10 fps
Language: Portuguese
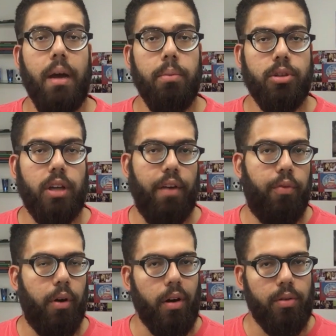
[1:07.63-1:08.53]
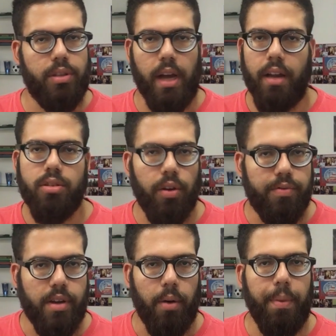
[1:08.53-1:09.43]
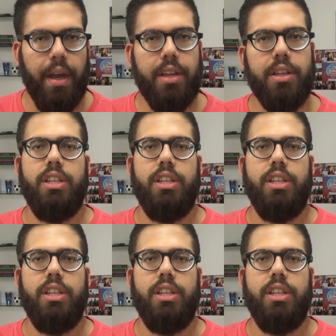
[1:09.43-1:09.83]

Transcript: Ambos já foram anunciados oficialmente,